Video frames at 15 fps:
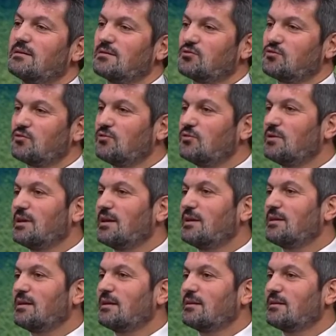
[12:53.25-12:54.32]
şu
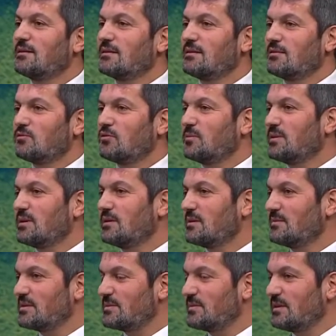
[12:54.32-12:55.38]
dünyada
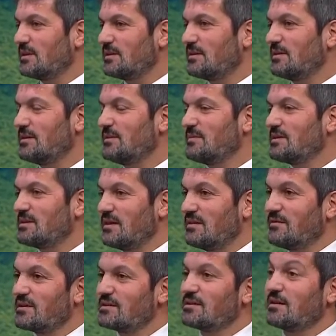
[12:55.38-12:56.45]
topladığımız, biriktirdiğimiz ne
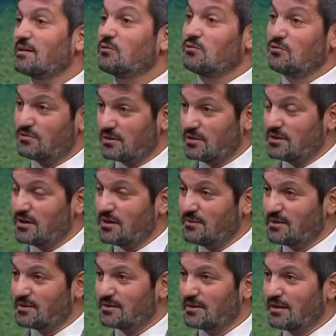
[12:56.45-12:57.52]
varsa götüreceğimiz